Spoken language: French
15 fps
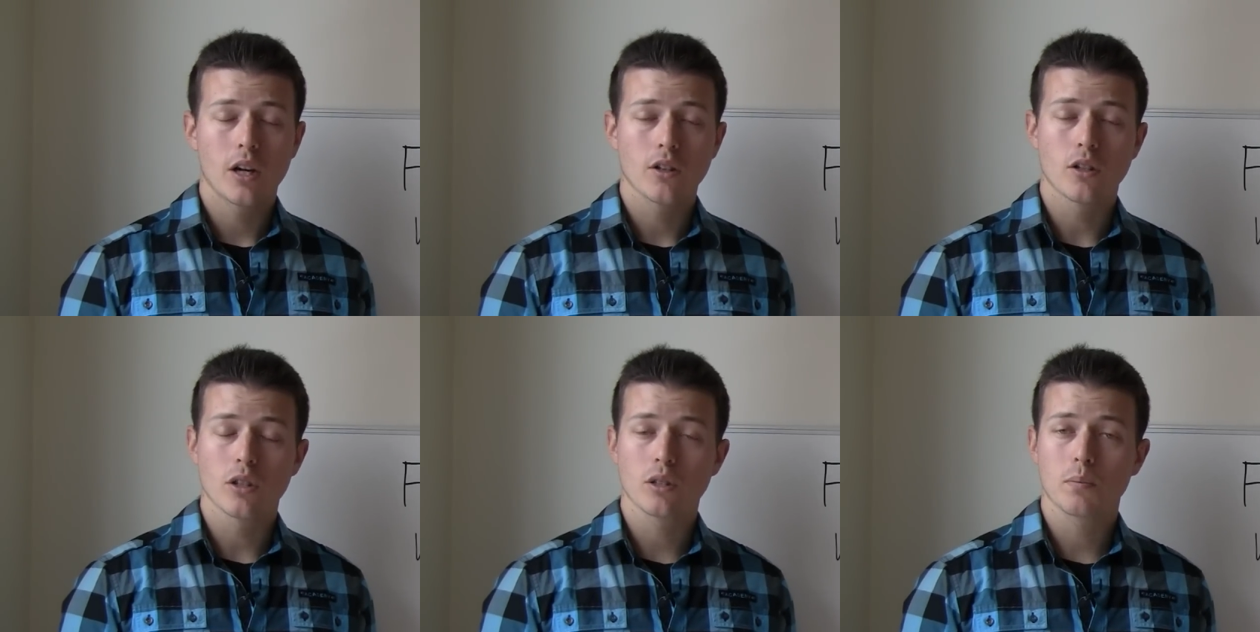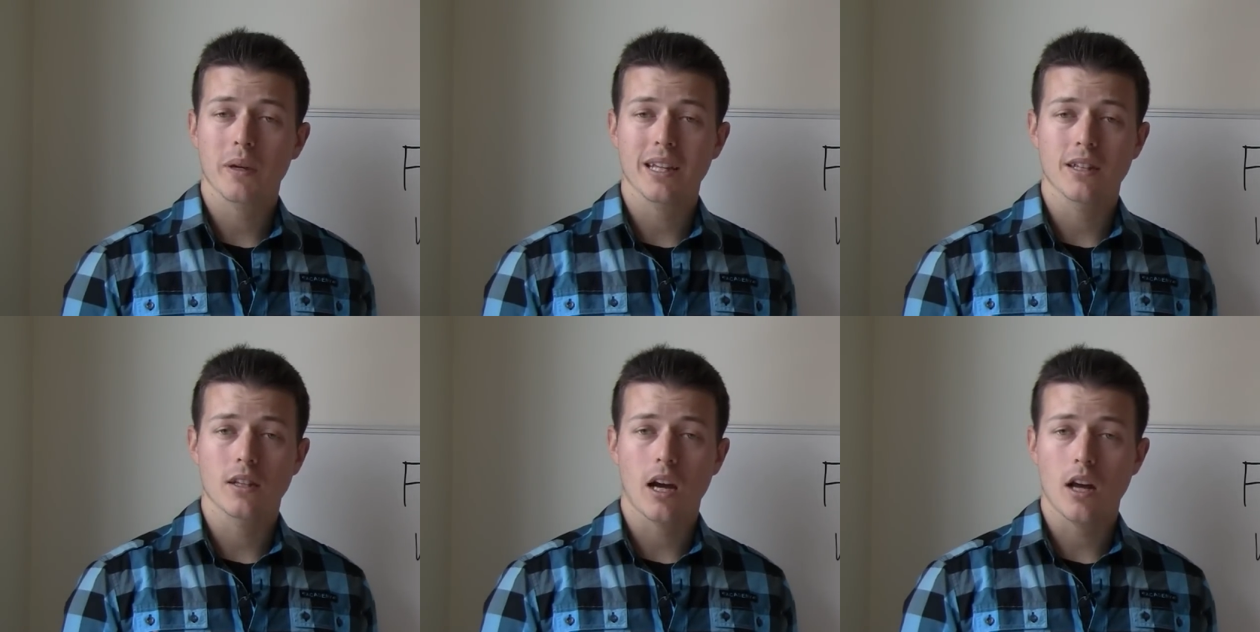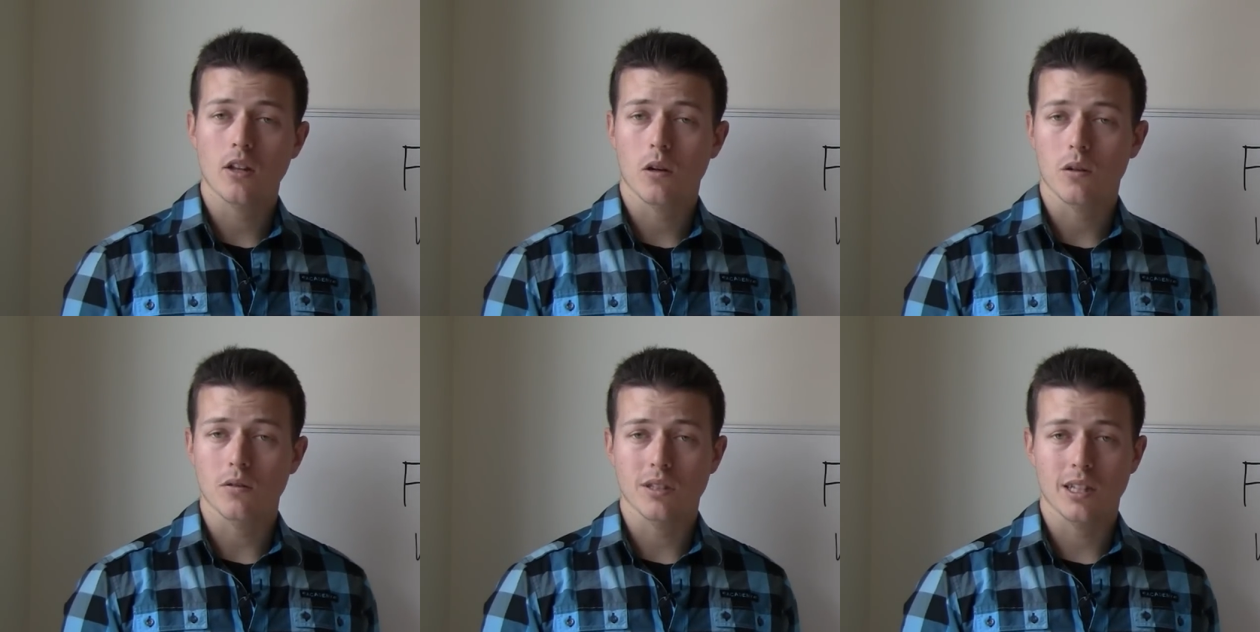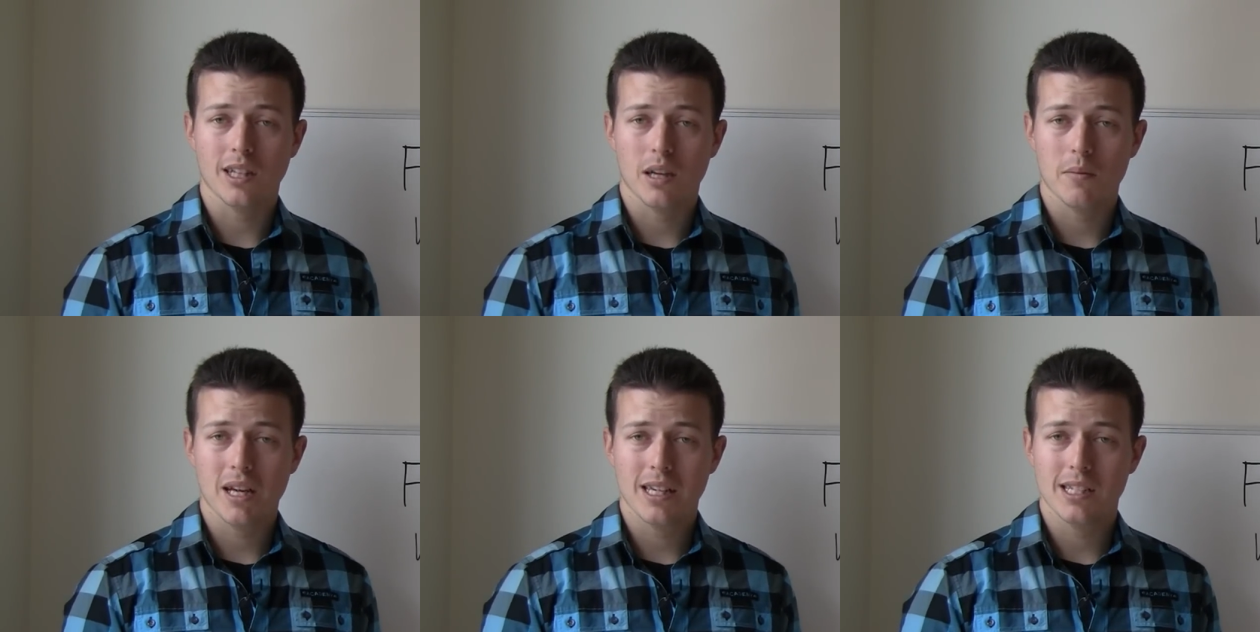de sprinteurs. Donc, on sait
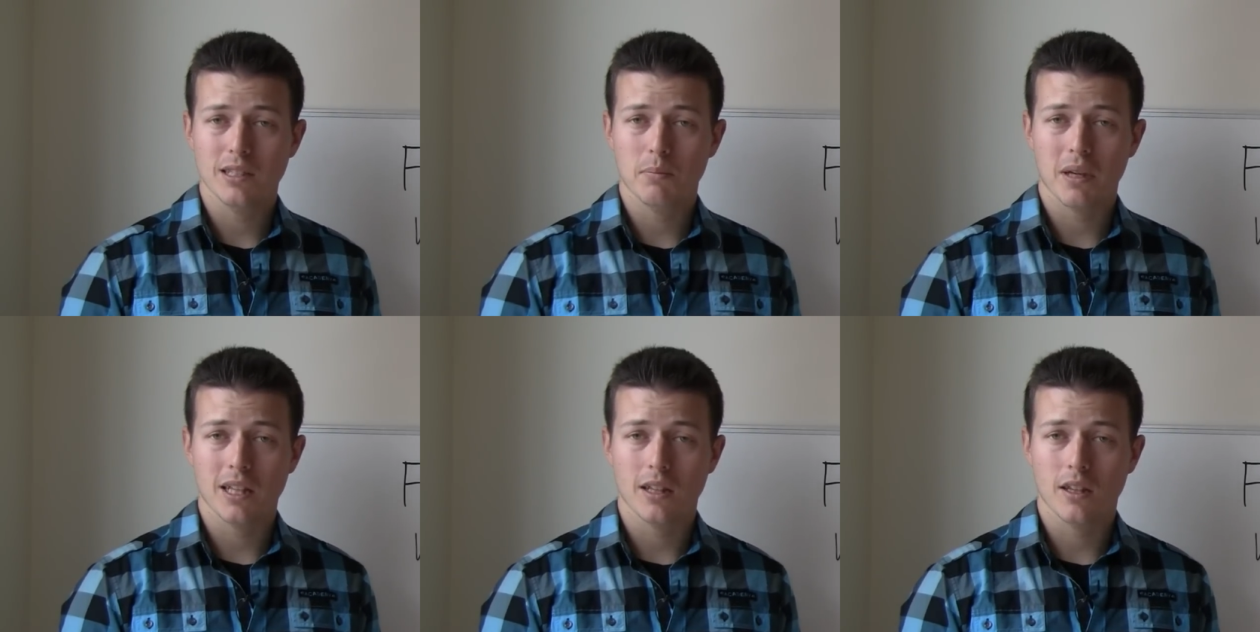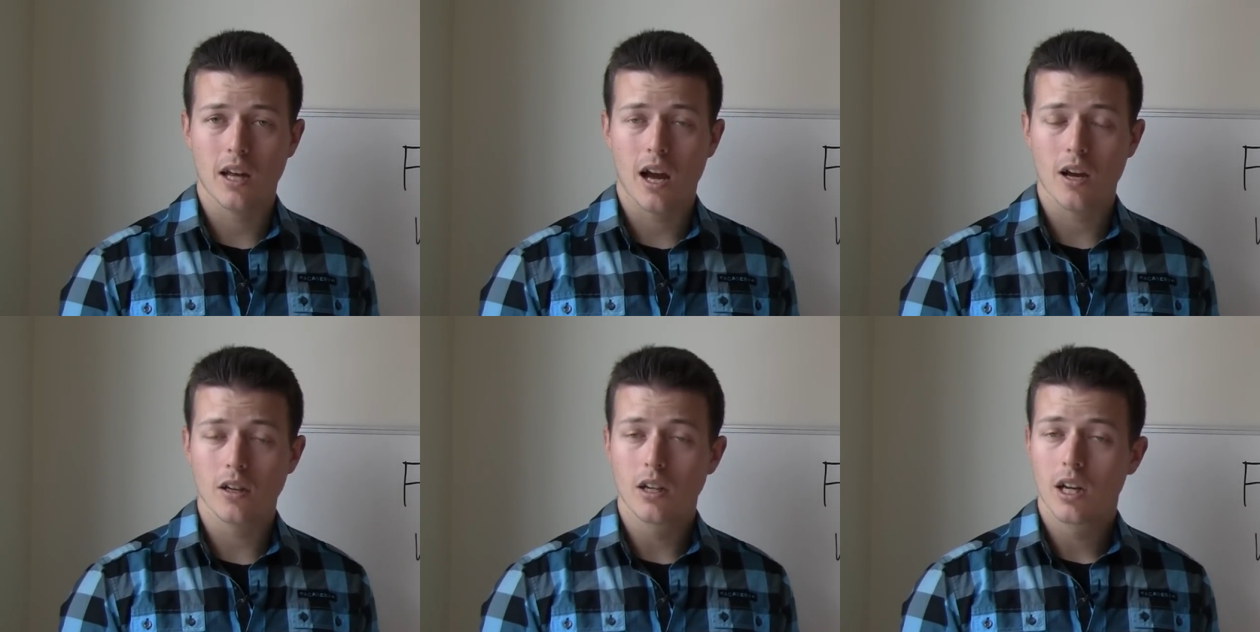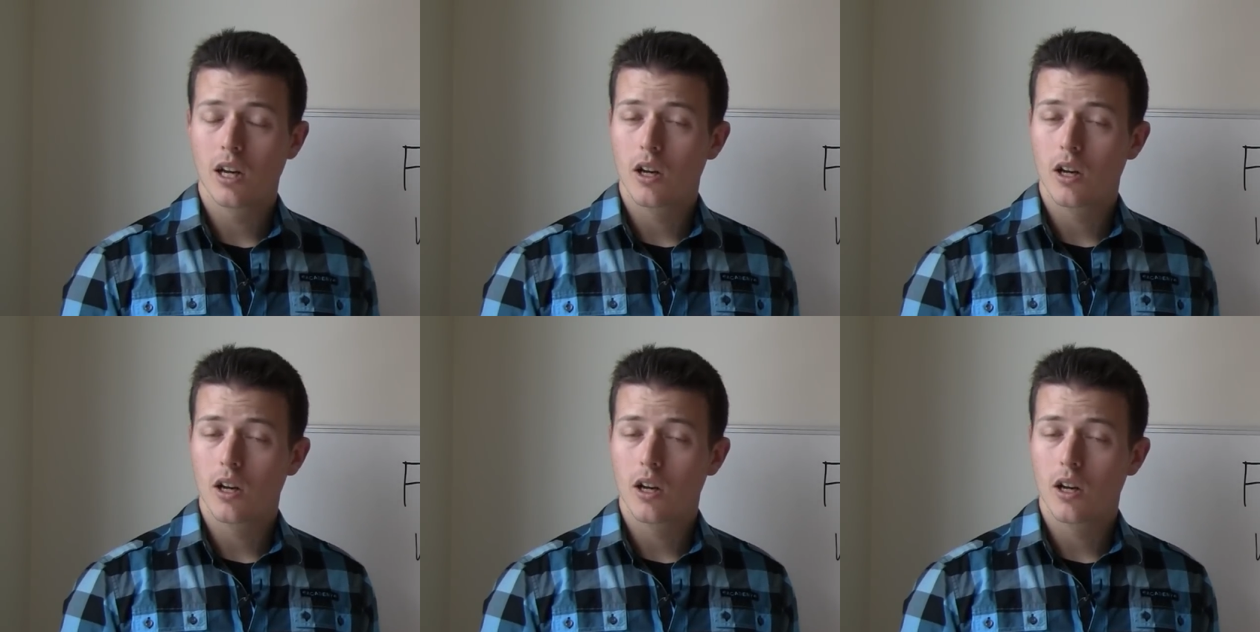très bien que les sprinteurs